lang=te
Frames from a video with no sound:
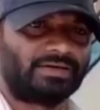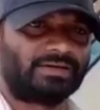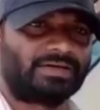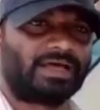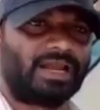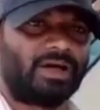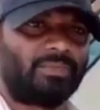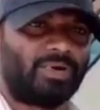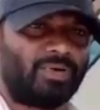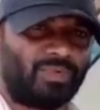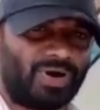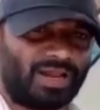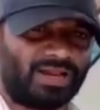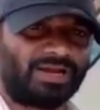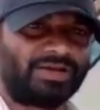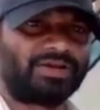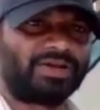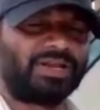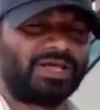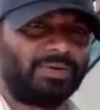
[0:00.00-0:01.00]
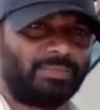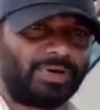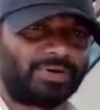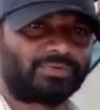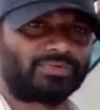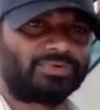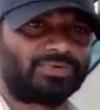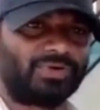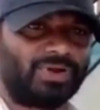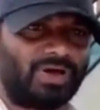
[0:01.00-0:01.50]
గ్రామ వాలంటీర్లు
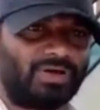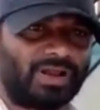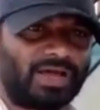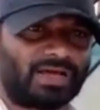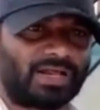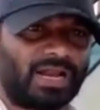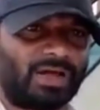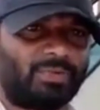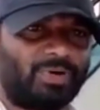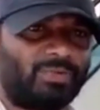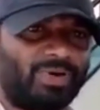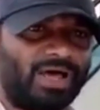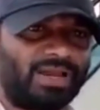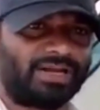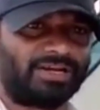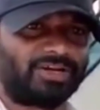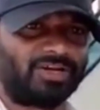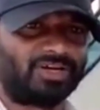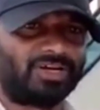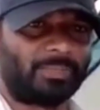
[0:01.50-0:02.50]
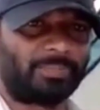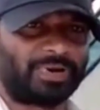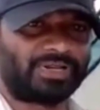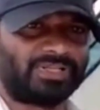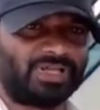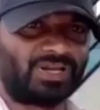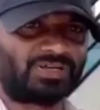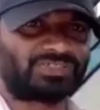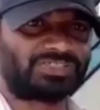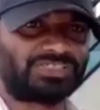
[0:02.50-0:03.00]
ఏమనుకుంటున్నారా గ్రామ వాలంటీర్లు అంటే
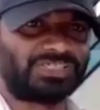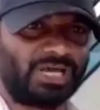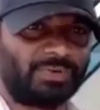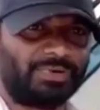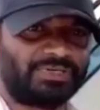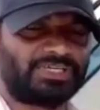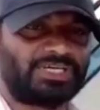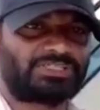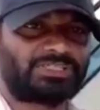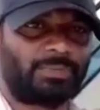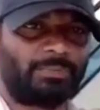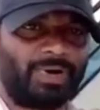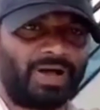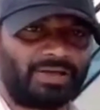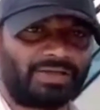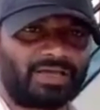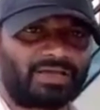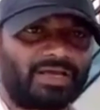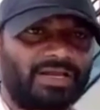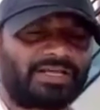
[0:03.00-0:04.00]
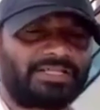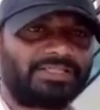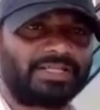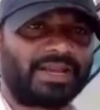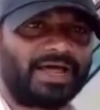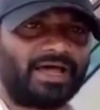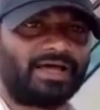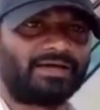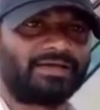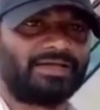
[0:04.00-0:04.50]
ప్రజలకు సేవ చేసే భాగ్యం
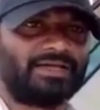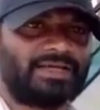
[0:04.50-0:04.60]
కలిగిందిరా